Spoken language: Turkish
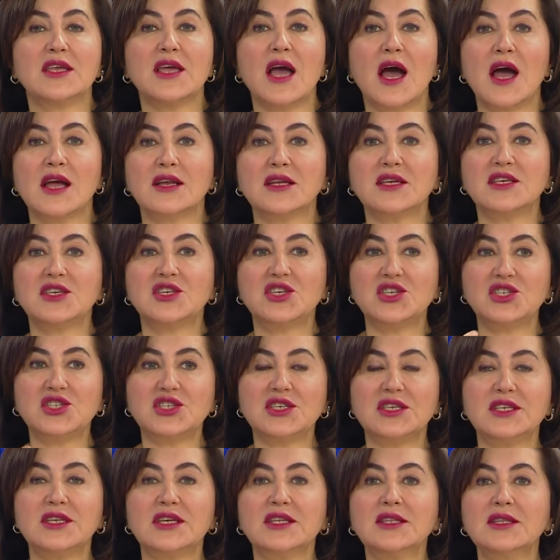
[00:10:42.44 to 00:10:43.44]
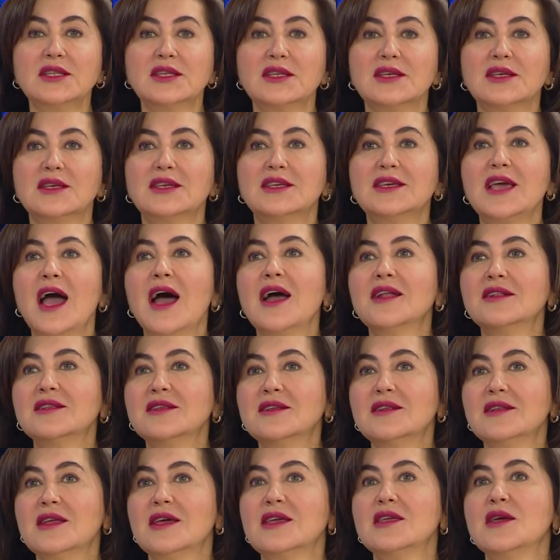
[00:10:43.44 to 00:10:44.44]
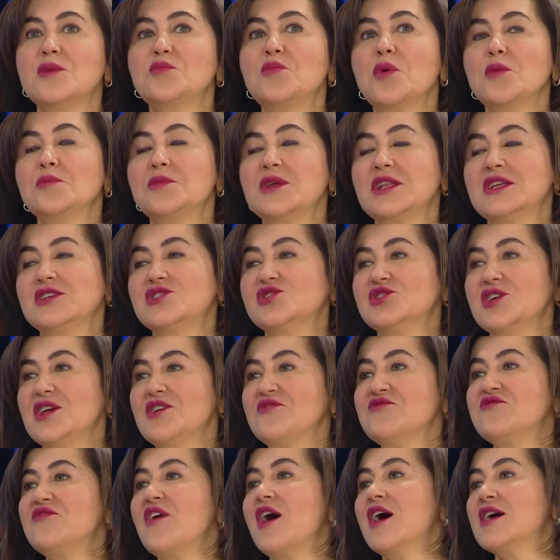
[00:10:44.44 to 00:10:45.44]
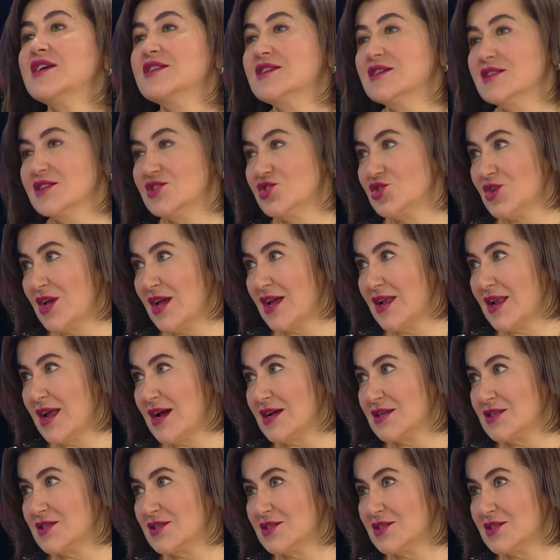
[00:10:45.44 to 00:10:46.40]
yani kişinin kendine yapabileceği faydalı şeyler. Peki